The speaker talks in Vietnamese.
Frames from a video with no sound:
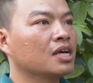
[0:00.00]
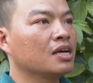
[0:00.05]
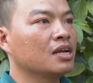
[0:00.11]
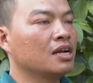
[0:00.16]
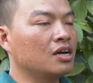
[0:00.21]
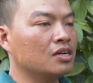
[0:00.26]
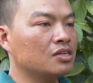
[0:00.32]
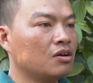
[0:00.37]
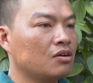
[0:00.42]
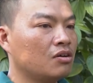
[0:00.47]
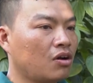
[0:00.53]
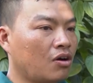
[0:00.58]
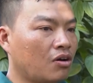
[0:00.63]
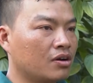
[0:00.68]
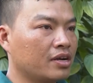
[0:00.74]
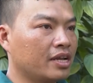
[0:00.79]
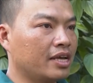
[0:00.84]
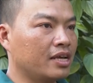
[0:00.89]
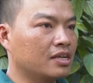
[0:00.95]
nước cho
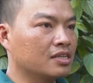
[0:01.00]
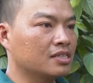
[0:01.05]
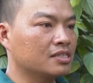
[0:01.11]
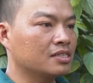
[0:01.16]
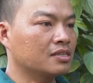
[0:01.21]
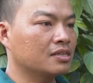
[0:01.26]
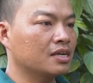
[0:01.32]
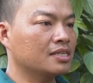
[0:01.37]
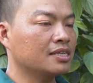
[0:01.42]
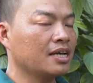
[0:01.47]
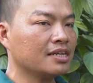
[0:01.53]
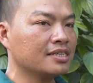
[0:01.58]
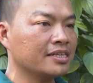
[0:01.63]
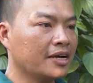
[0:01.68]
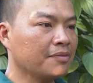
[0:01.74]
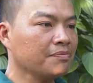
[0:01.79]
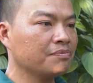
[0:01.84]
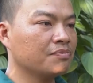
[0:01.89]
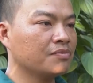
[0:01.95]
nó để được chắc
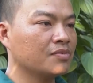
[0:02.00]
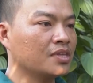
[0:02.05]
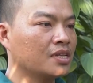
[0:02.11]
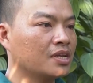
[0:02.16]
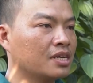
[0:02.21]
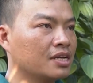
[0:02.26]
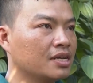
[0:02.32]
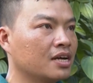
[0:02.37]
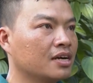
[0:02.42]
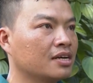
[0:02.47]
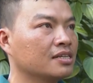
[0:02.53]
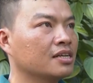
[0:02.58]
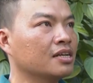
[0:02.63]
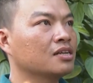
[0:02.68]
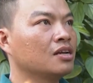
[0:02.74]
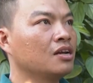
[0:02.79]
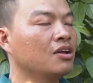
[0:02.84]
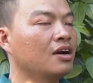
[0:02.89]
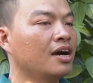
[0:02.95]
dém đừng
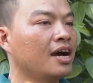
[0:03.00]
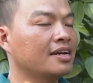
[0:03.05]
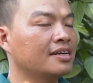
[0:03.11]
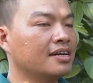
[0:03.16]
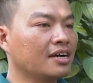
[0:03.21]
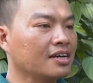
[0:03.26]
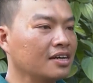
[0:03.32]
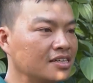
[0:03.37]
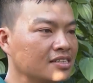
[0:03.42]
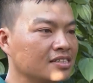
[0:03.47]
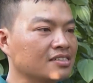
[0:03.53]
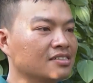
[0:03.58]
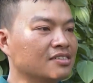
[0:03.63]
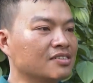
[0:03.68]
lượng hạt nặng hơn